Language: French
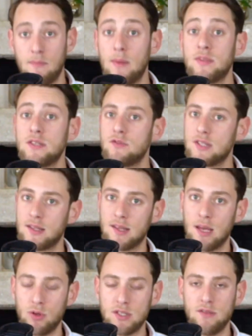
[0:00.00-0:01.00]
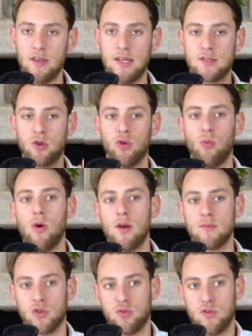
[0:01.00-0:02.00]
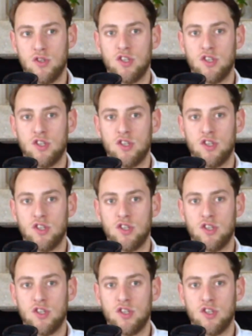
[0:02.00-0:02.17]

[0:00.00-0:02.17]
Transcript: Même si vous êtes très motivé, et selon moi, parce que je me suis